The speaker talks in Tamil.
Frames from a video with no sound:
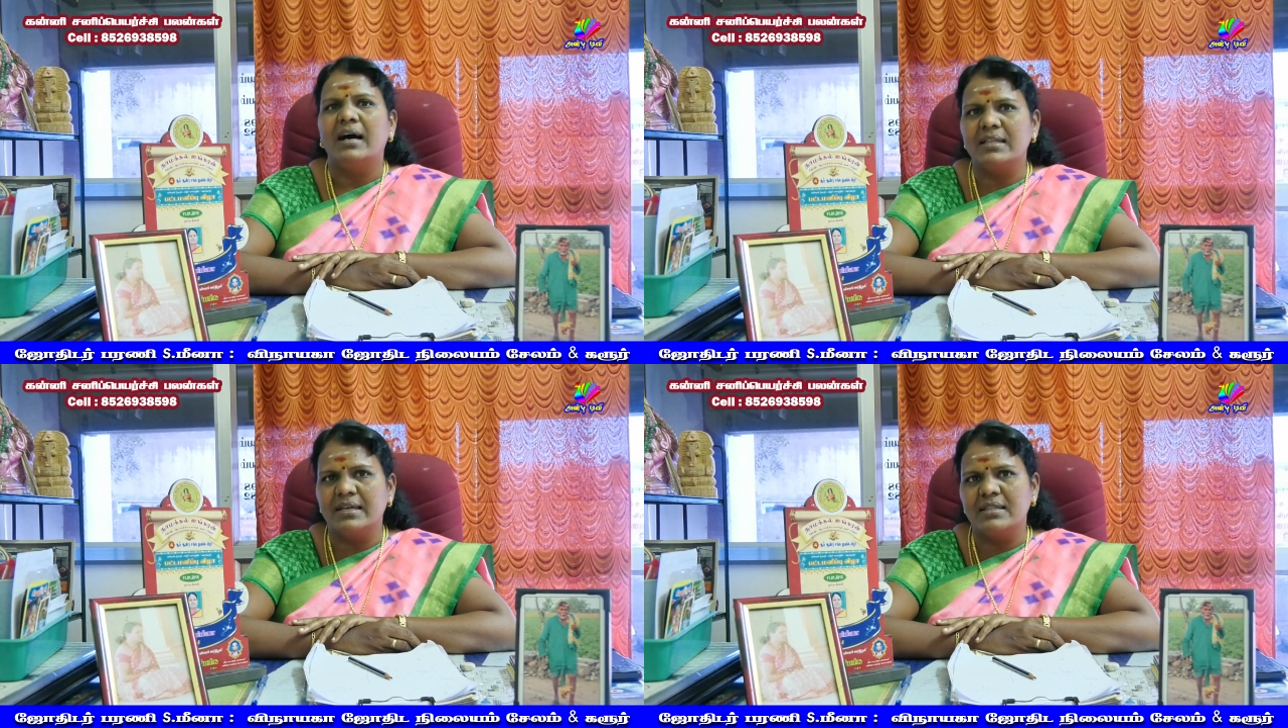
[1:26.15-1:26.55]

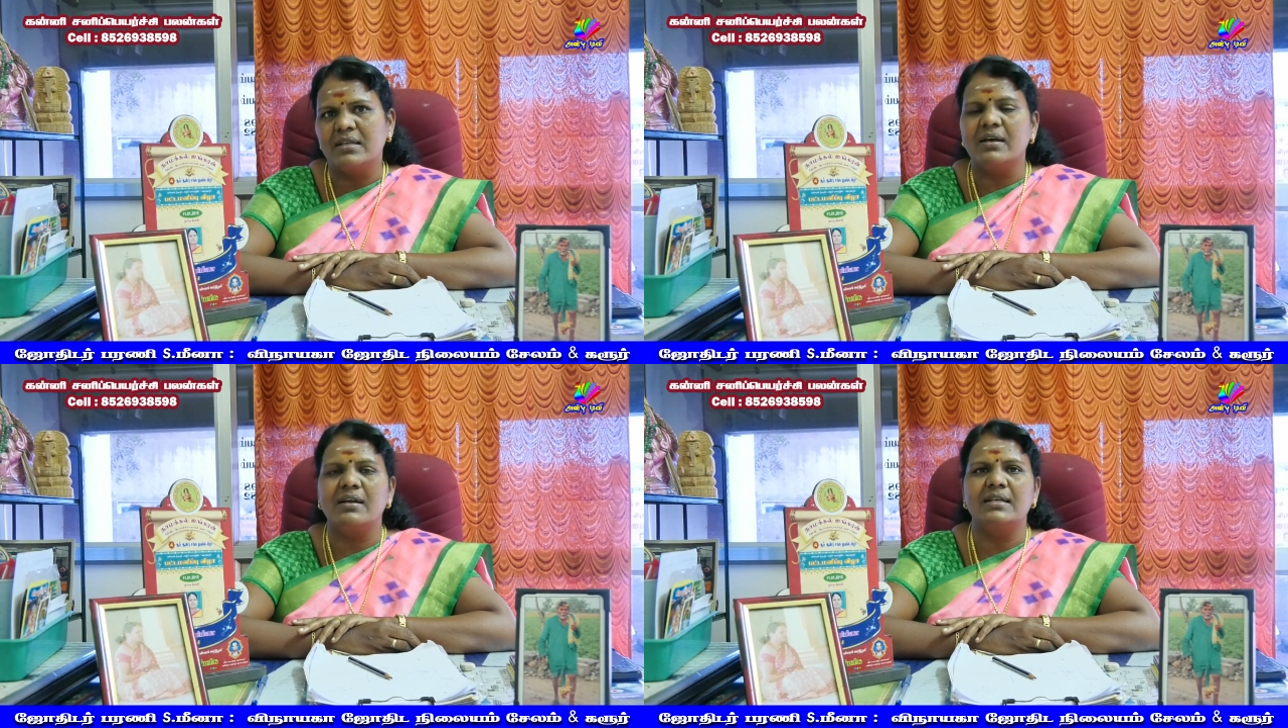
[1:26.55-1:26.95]
அது
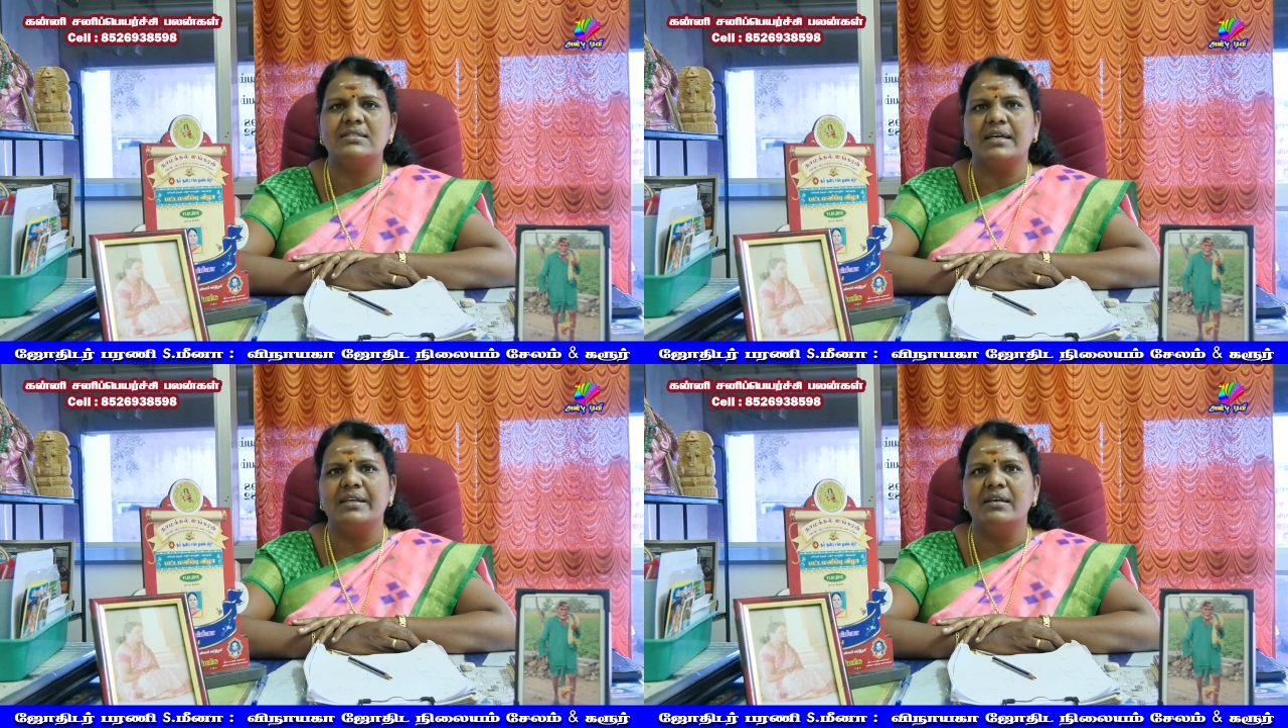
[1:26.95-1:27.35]
எதனால்
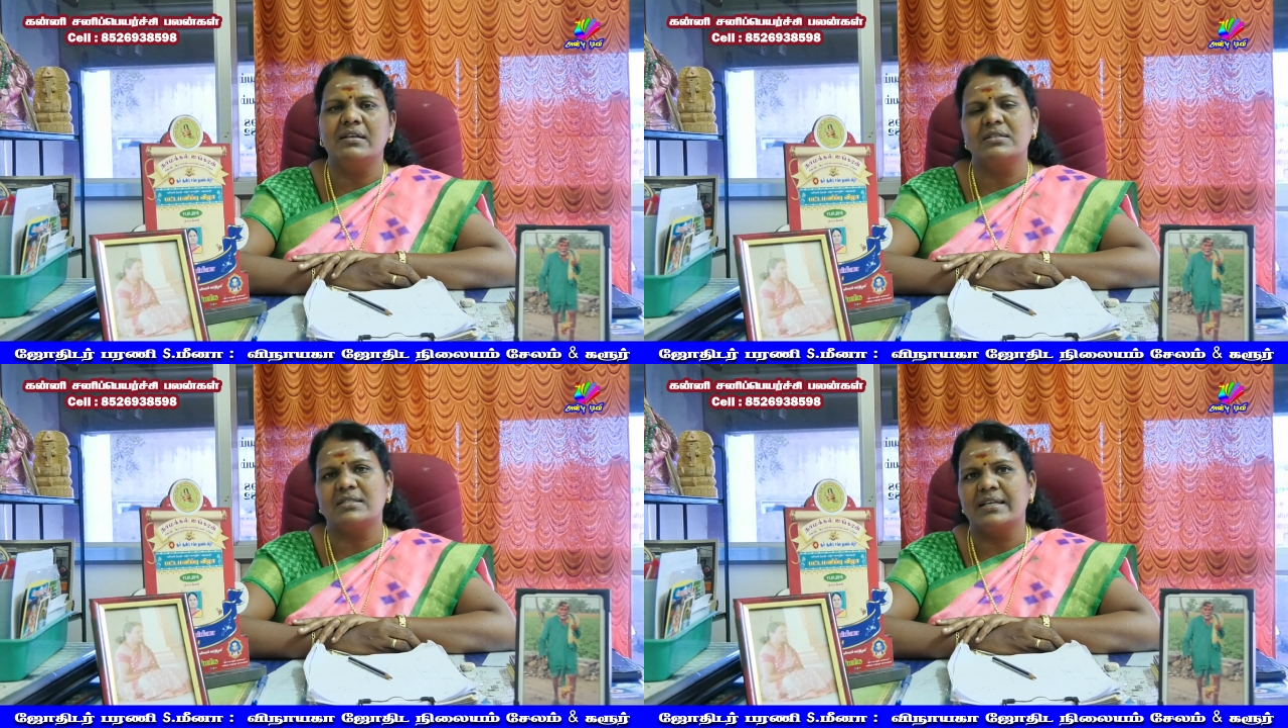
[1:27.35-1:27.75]
சரியாக
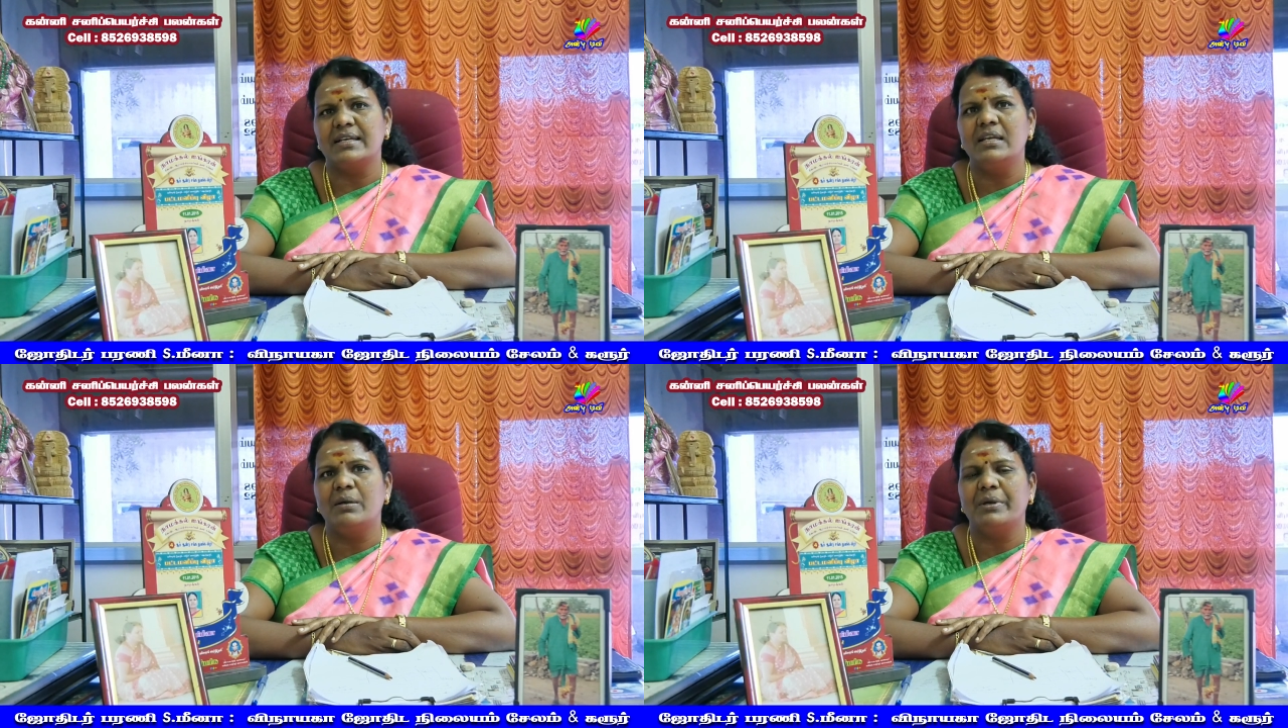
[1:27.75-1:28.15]
இருக்குது
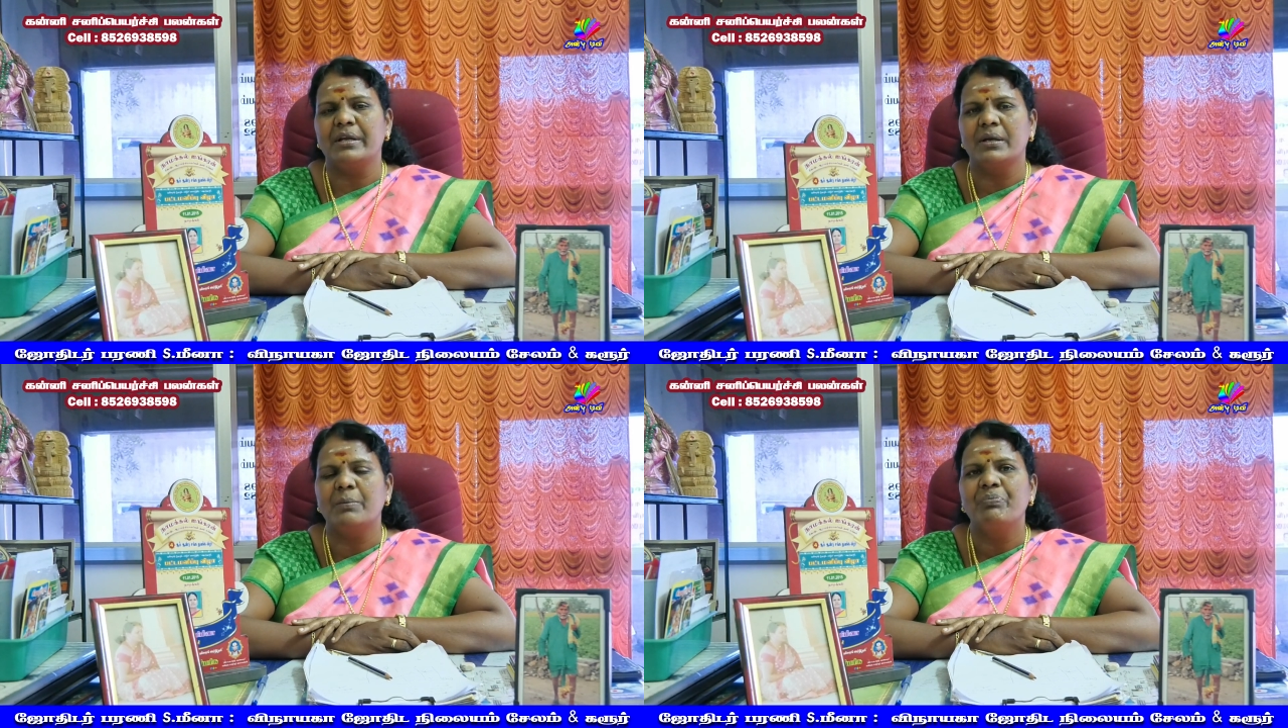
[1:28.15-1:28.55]
சரியில்லை
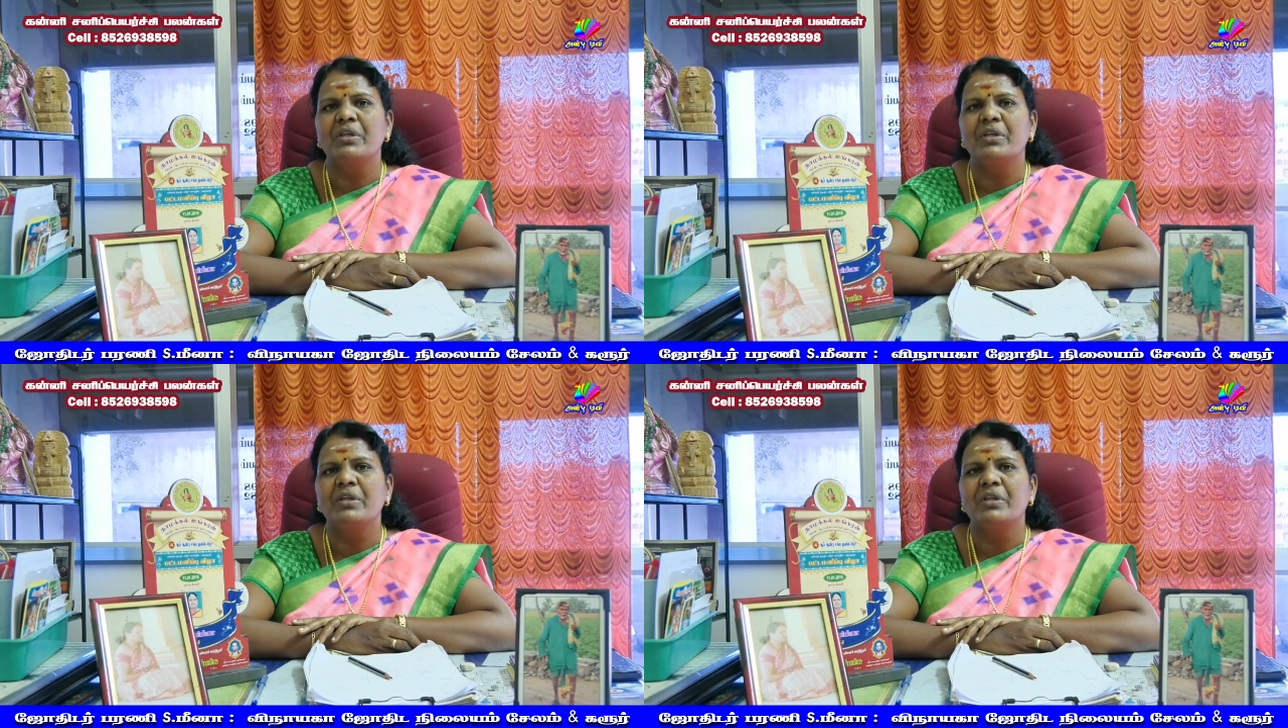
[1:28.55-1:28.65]
அப்படின்னா